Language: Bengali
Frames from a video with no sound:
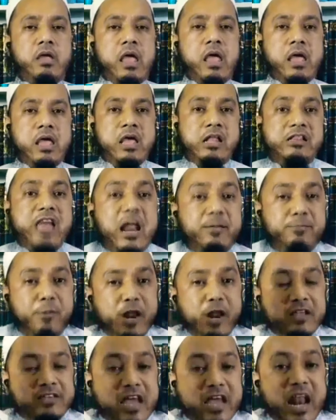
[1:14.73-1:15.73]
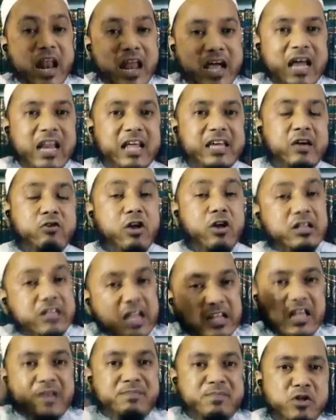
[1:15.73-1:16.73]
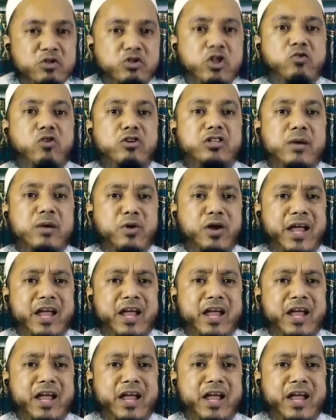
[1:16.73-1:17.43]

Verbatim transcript: তারপরে যারা লেখালেখি করে তাদের বিরুদ্ধে কথা বললেন